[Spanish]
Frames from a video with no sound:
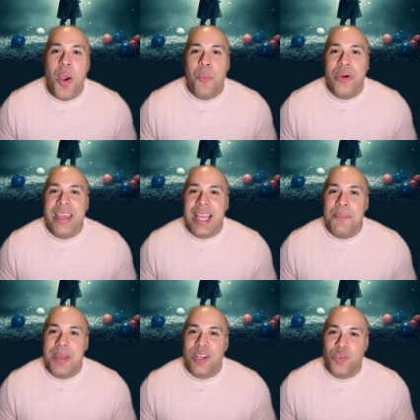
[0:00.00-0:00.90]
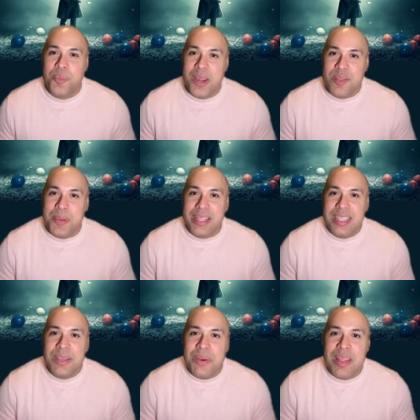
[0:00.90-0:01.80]
pueden cambiar tu
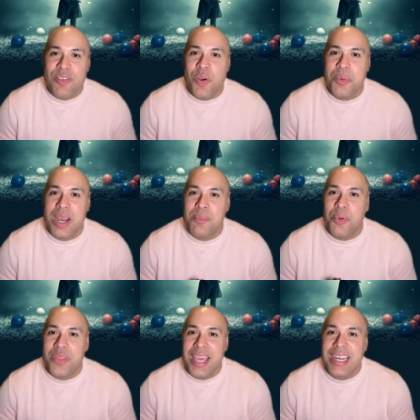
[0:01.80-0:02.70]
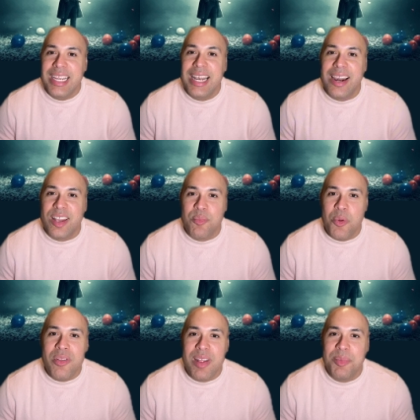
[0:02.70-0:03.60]
perspectiva sobre el poder y la
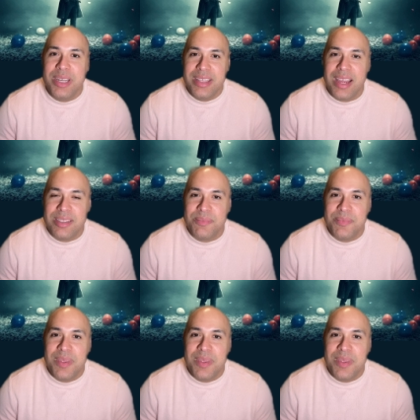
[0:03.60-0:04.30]
responsabilidad.